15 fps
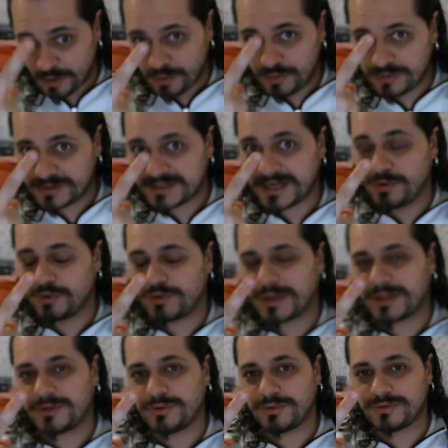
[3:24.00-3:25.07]
un saluto
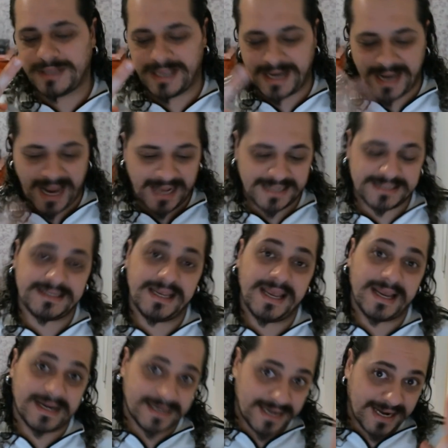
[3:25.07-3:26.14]
a tutti
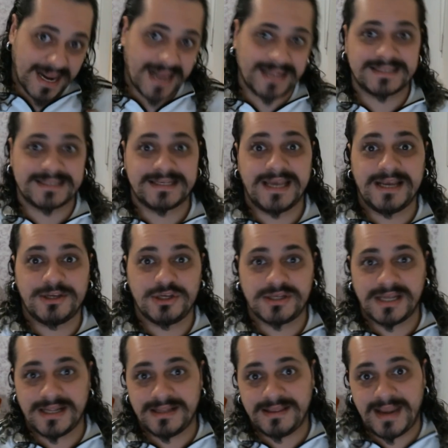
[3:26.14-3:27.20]
ragazzi e ragazze, ci
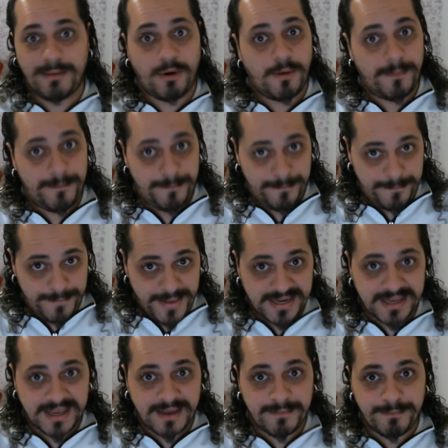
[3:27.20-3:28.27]
sentiremo per
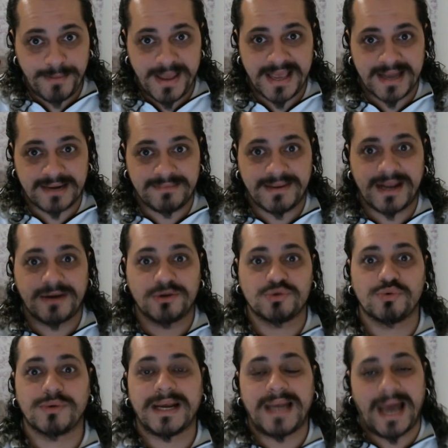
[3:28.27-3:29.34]
i gameplay che arriveranno
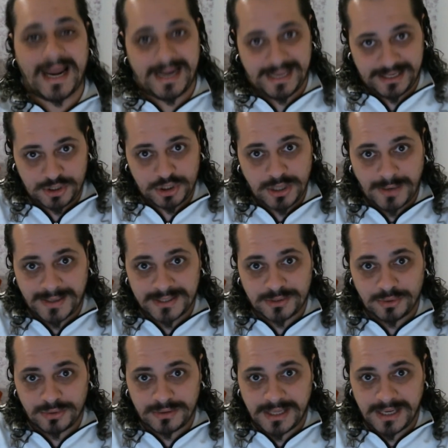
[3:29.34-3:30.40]
sul canale. Ciao a
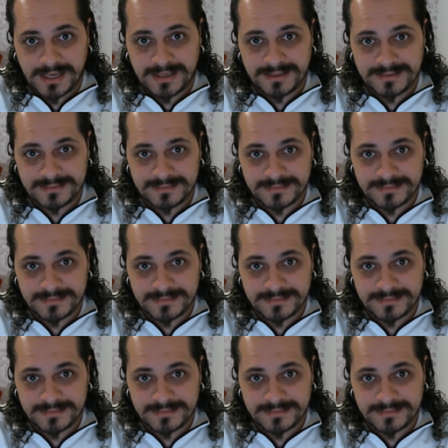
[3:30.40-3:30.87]
tutti!